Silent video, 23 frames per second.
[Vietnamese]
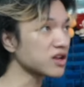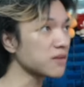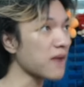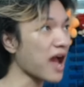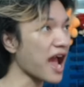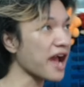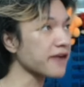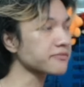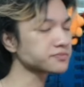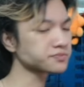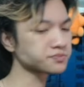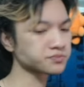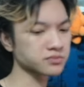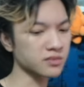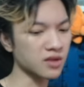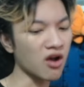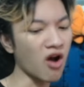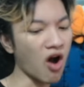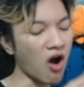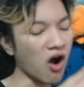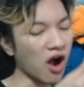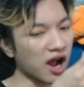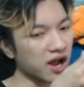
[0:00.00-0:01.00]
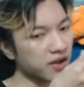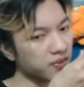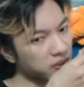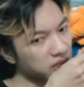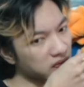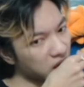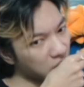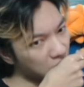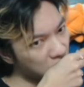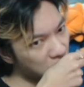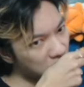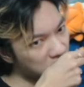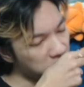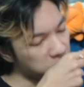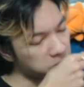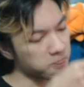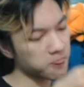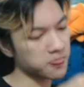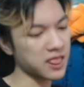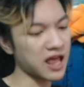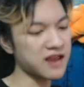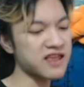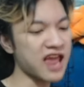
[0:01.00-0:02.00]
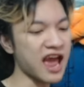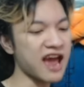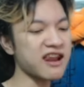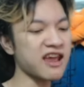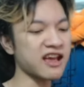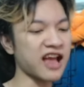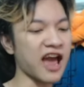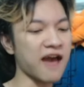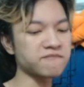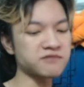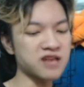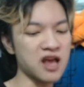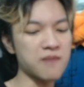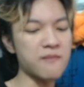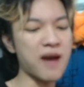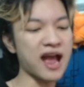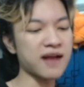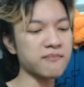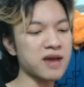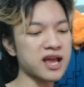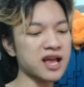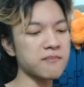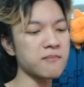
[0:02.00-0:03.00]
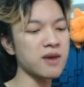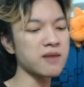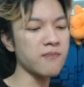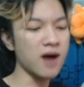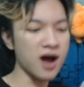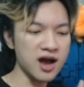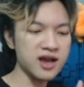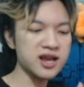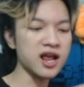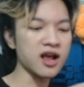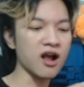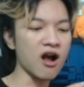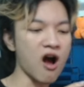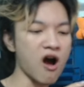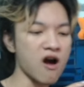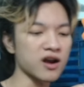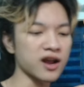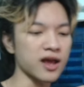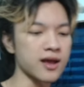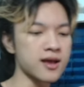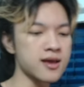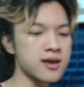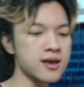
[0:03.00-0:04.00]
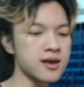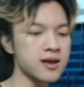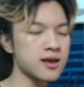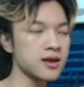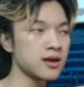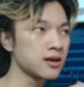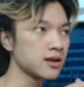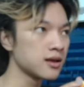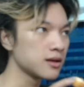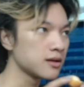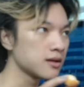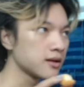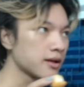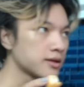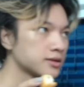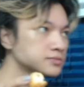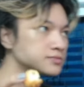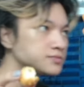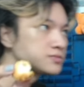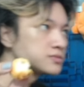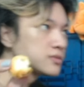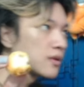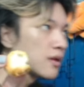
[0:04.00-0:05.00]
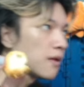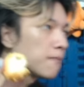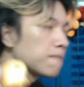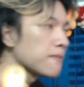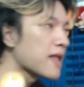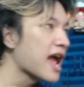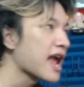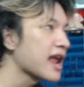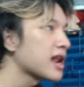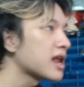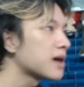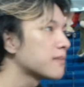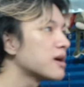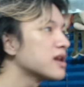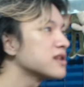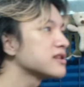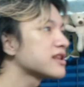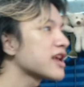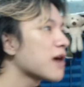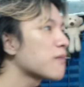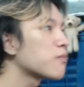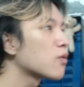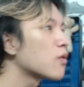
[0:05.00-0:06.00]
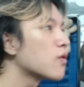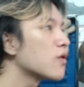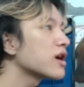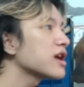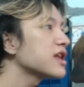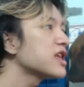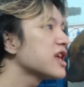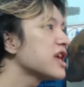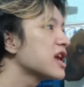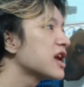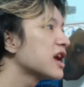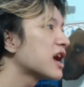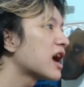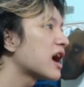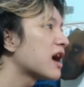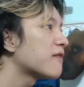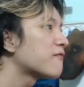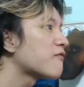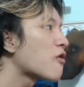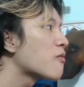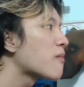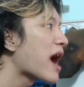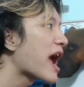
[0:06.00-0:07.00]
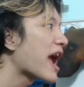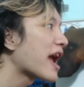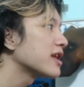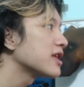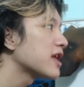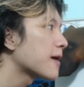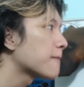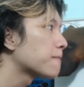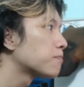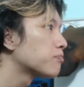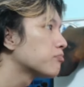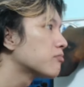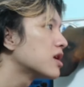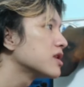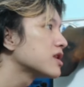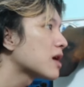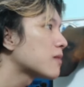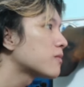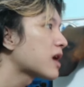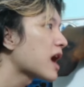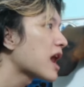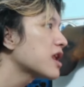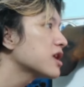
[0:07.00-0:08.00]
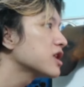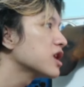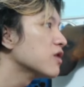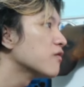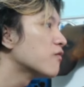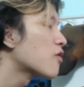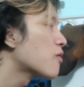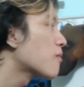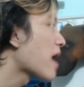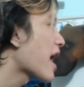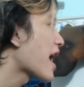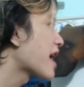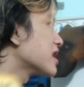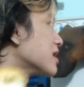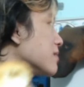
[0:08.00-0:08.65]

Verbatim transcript: nghe má, ngon á. Đánh giá này KFC bán mấy cái mới bới này ngon nè. Đây là bên trong của cái viên phô mai nha. Bên trong khá là nhiều phô mai